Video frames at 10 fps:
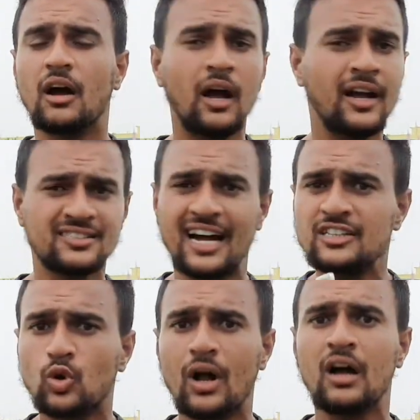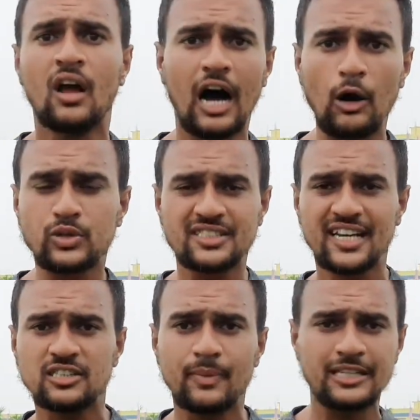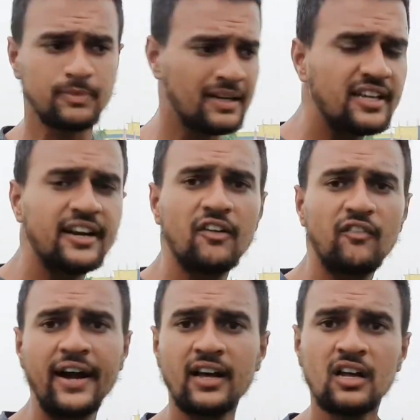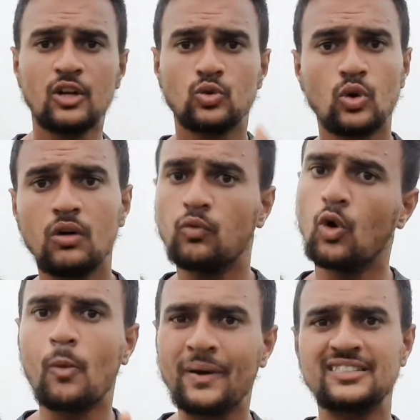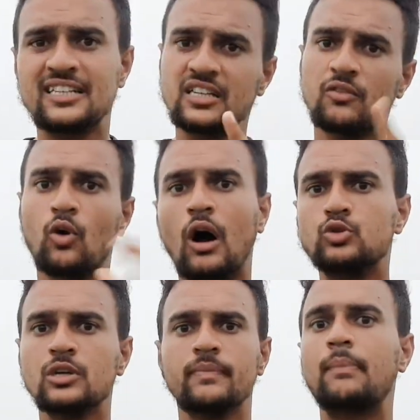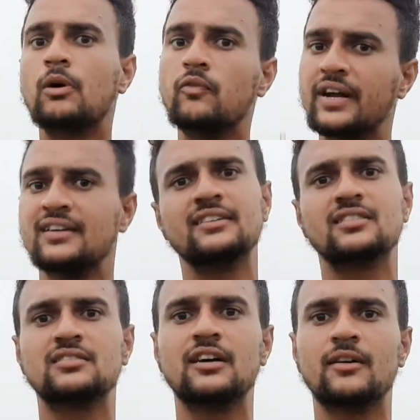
स्टांस थोड़ा उसकी चेस्ट बैट्समैन की दिख रही है वाइड है तो वो ओपन चेस्ट है वो आउटस्विंग पे आपको विकेट दे सकता है